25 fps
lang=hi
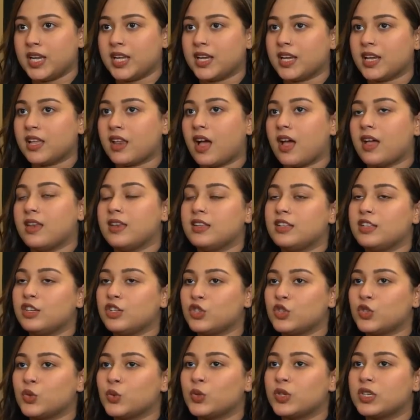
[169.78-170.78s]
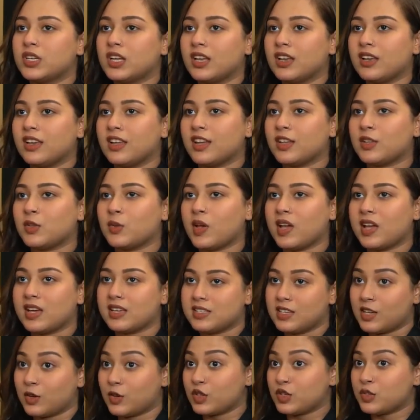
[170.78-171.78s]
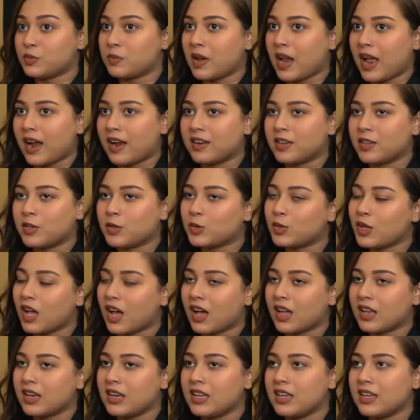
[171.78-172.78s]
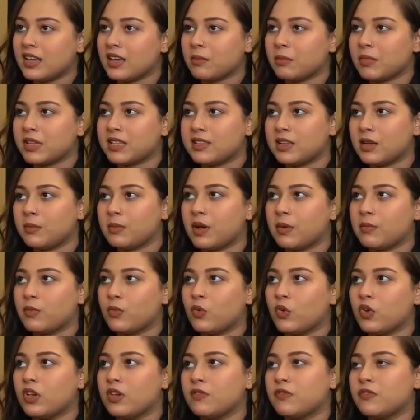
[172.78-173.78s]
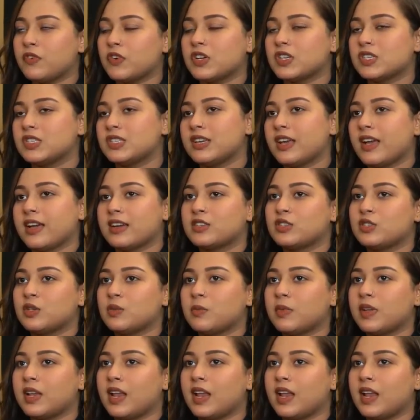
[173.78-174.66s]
लेकर आ रही थी शूट के लिए तो ऐसा कुछ प्लान तो था नहीं कि मतलब हम कोई फर्स्ट रिएक्शन